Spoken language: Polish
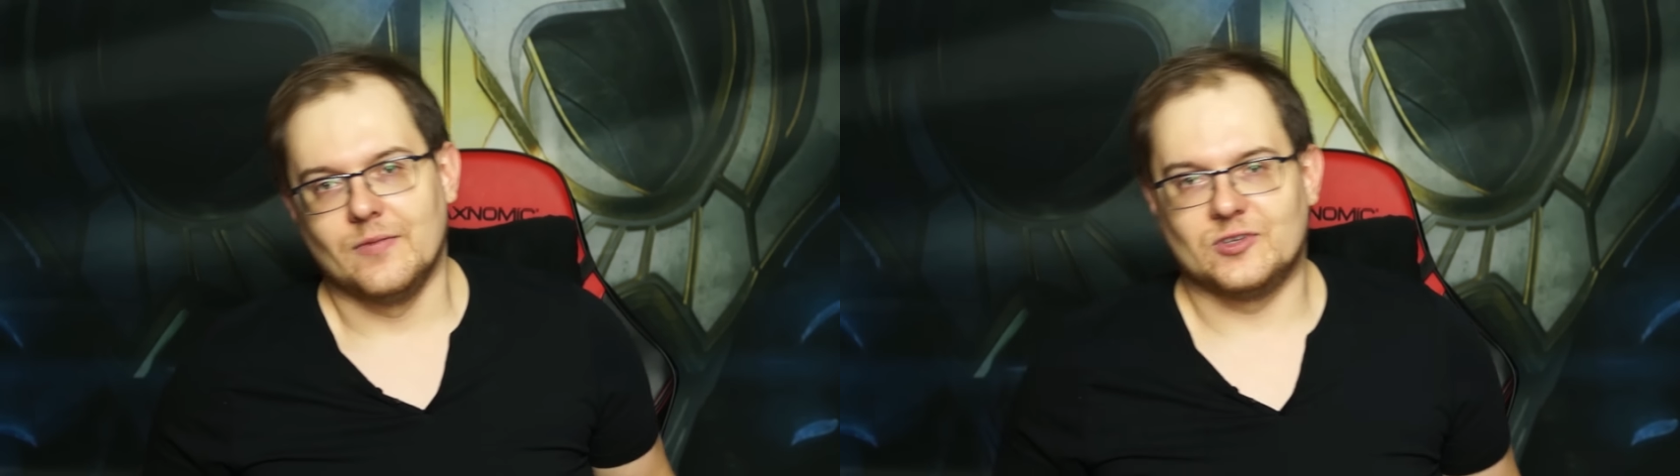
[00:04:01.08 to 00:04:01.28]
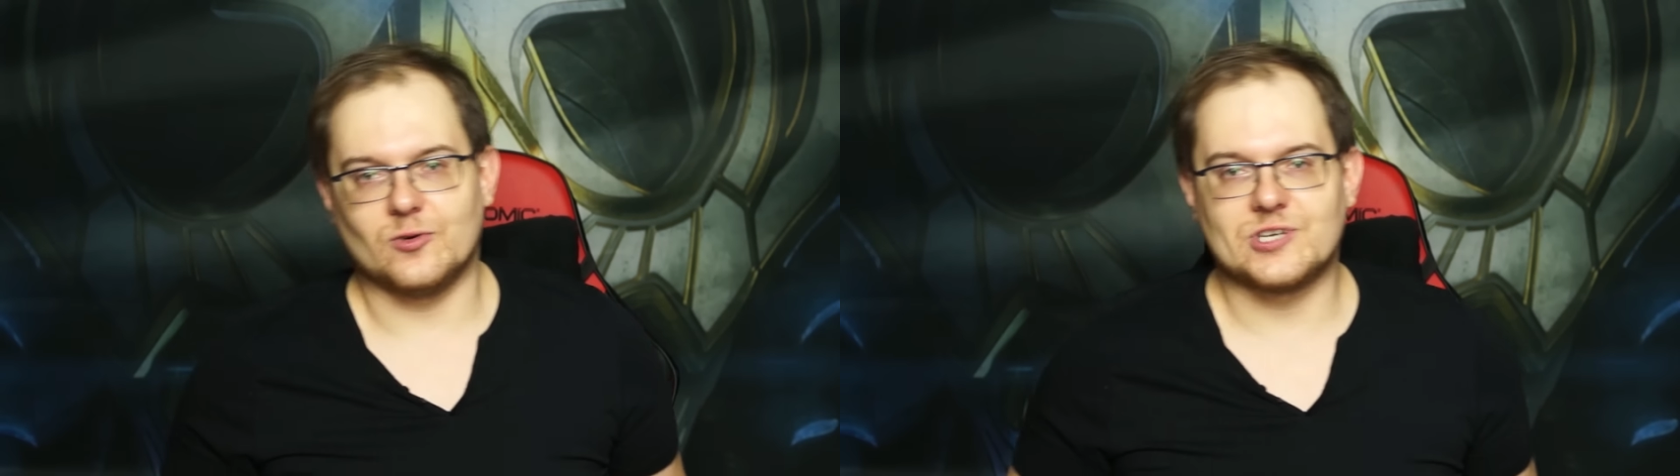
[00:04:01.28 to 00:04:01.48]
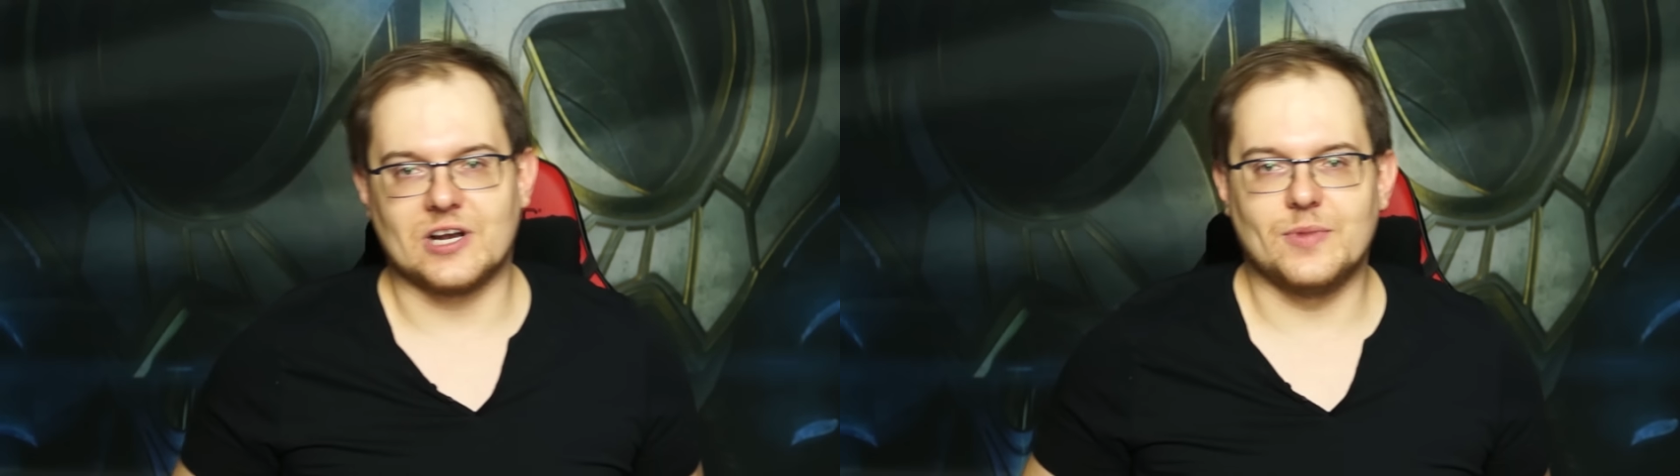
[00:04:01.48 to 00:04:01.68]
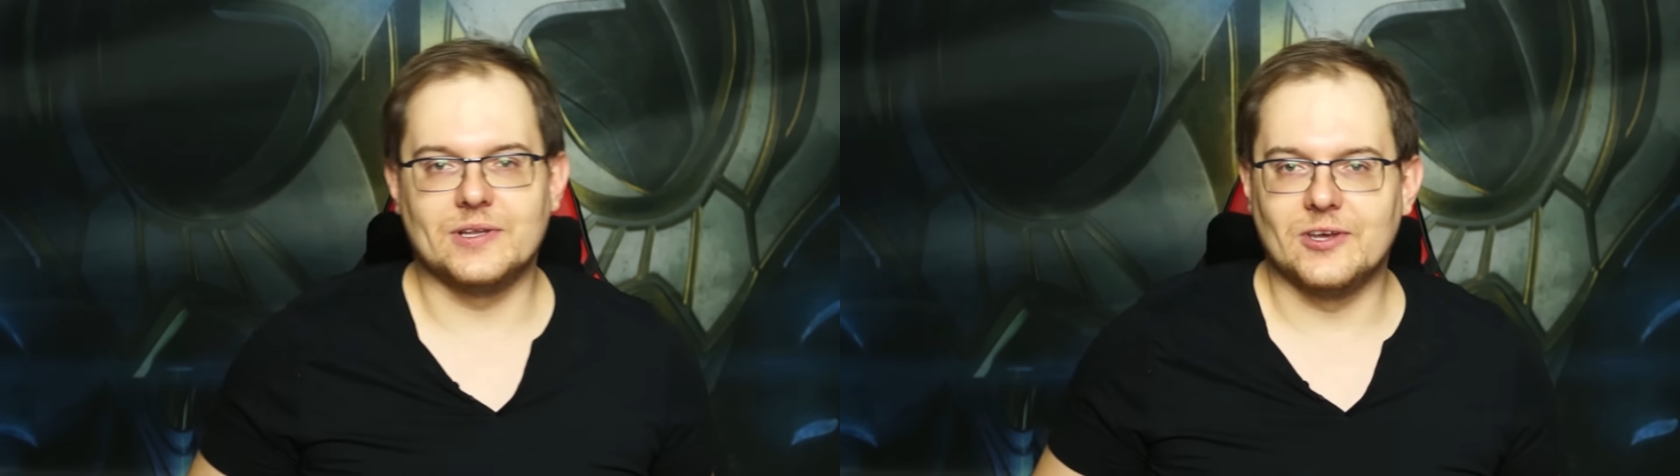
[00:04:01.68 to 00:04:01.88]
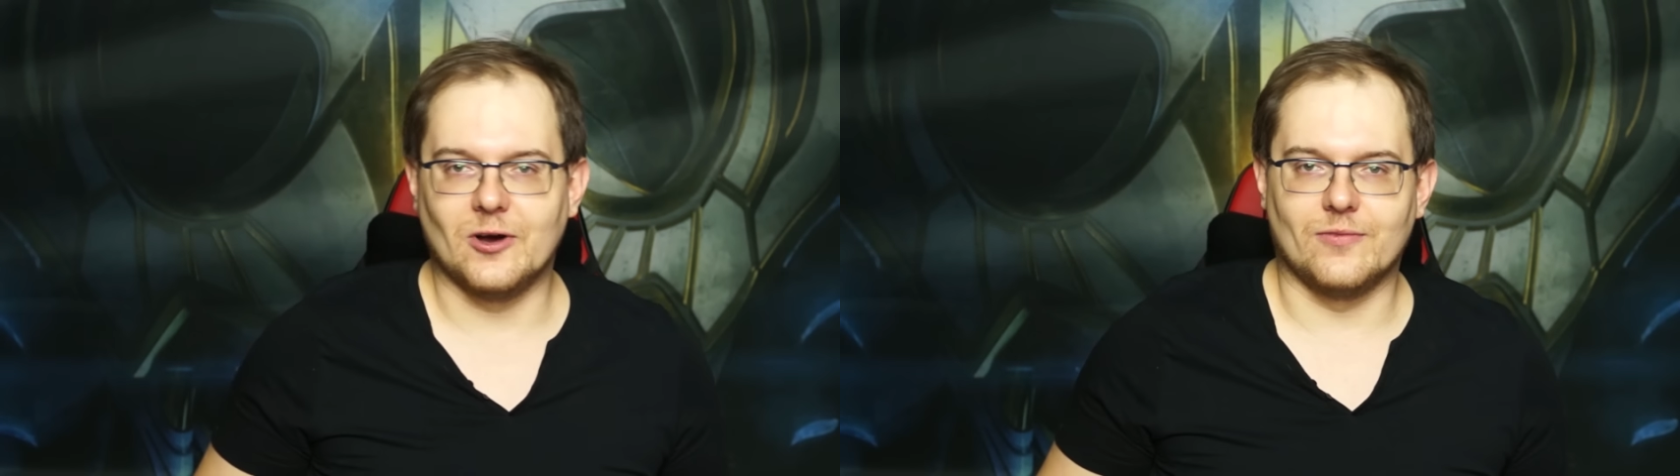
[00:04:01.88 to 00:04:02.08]
social
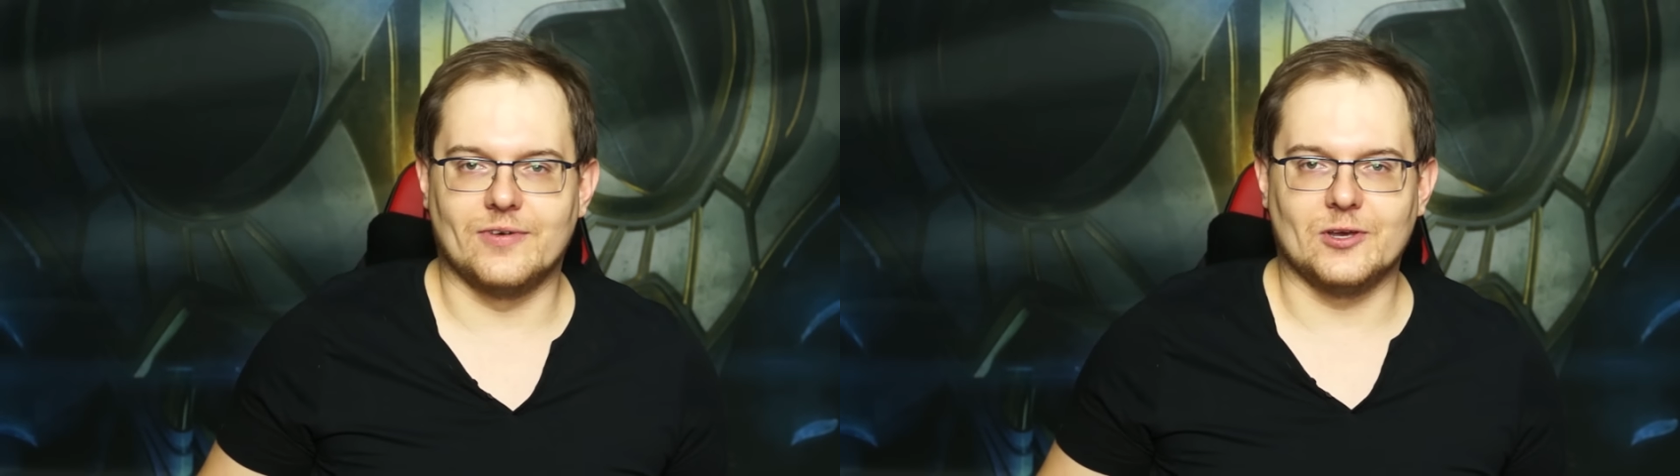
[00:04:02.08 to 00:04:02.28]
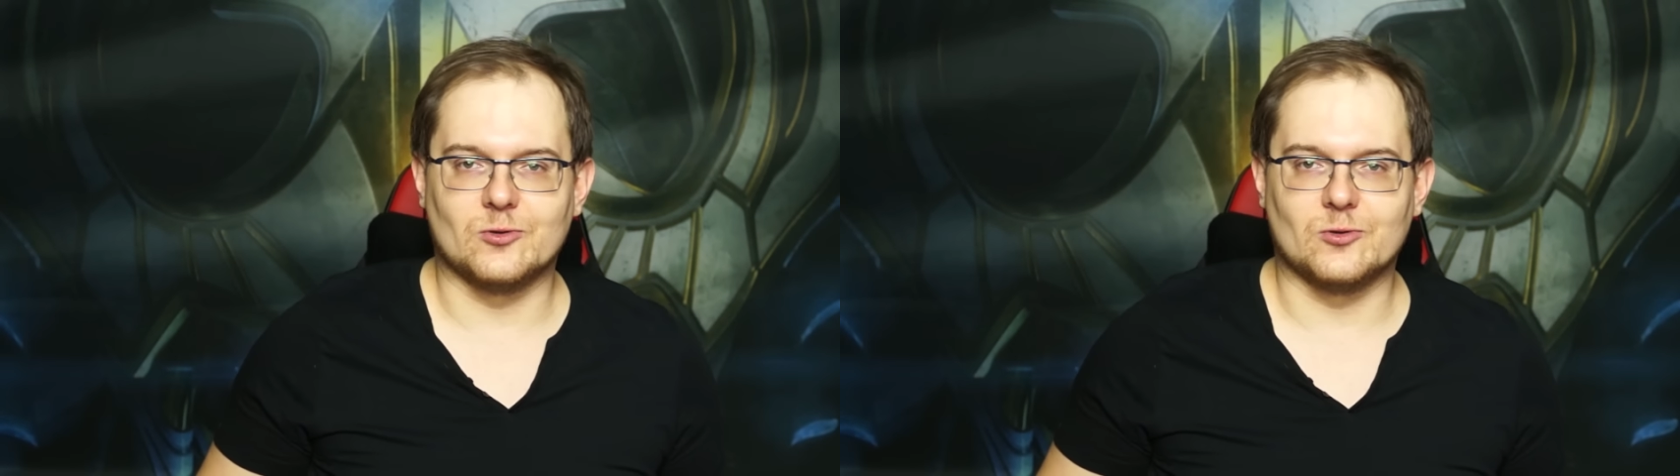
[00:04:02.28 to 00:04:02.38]
mediowy,